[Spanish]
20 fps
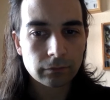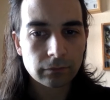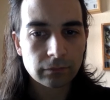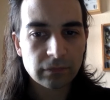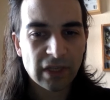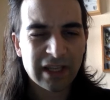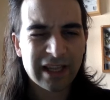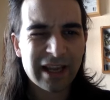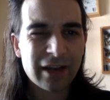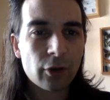
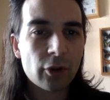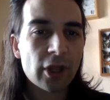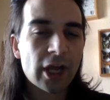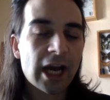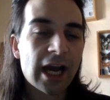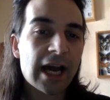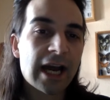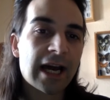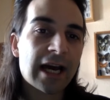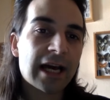Quiero
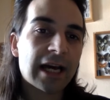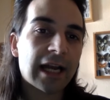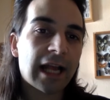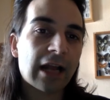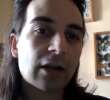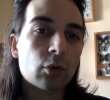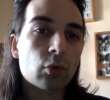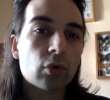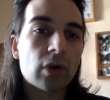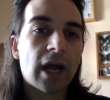dejar
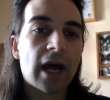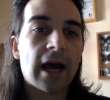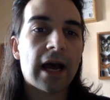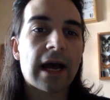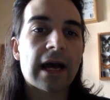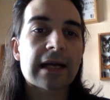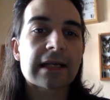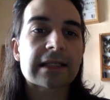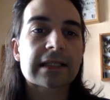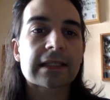
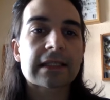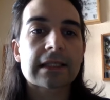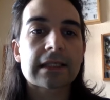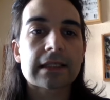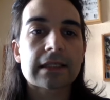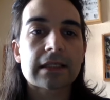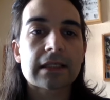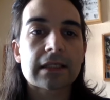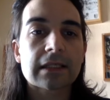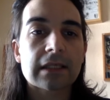
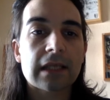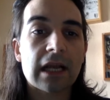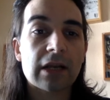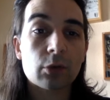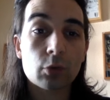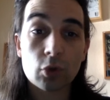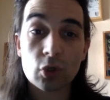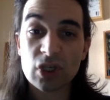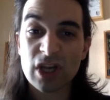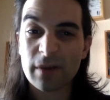algunas,
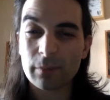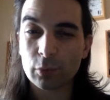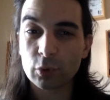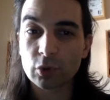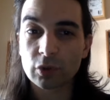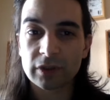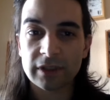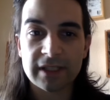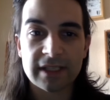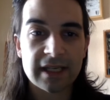algunos
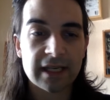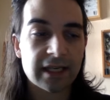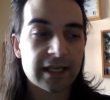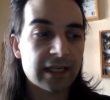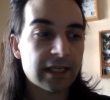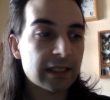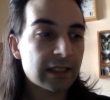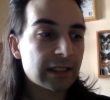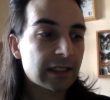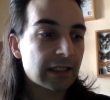apuntes
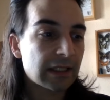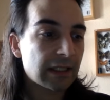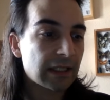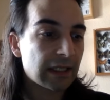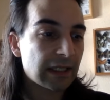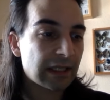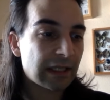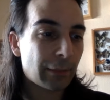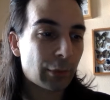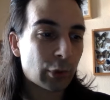aquí
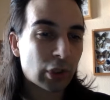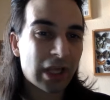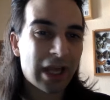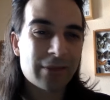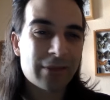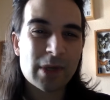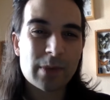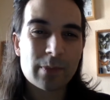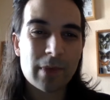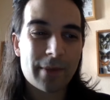de por qué a
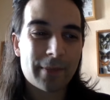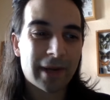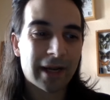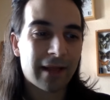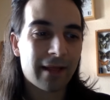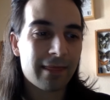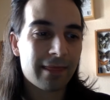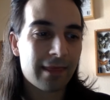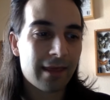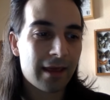mí me
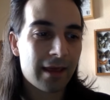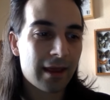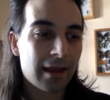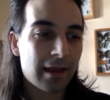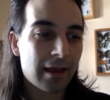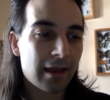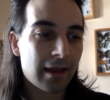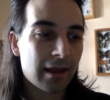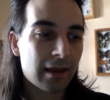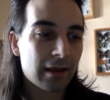
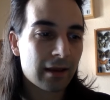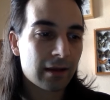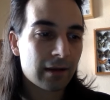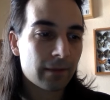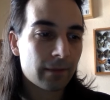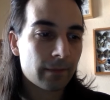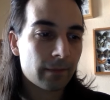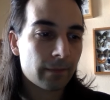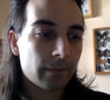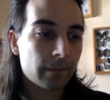parece
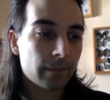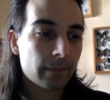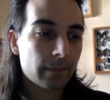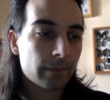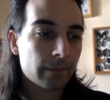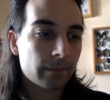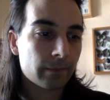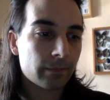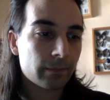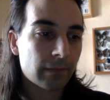
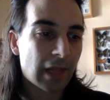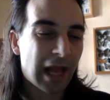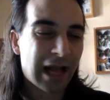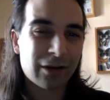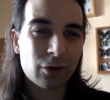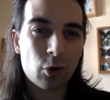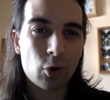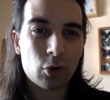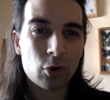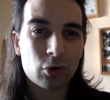
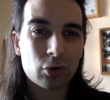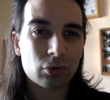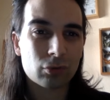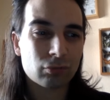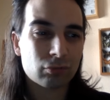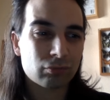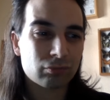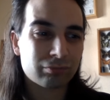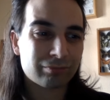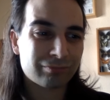algo
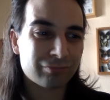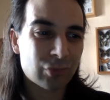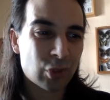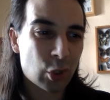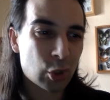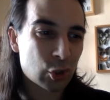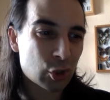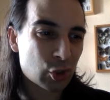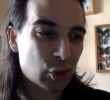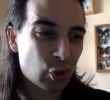no
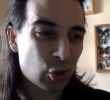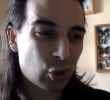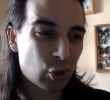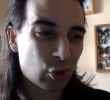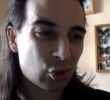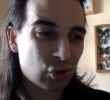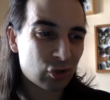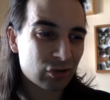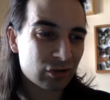solo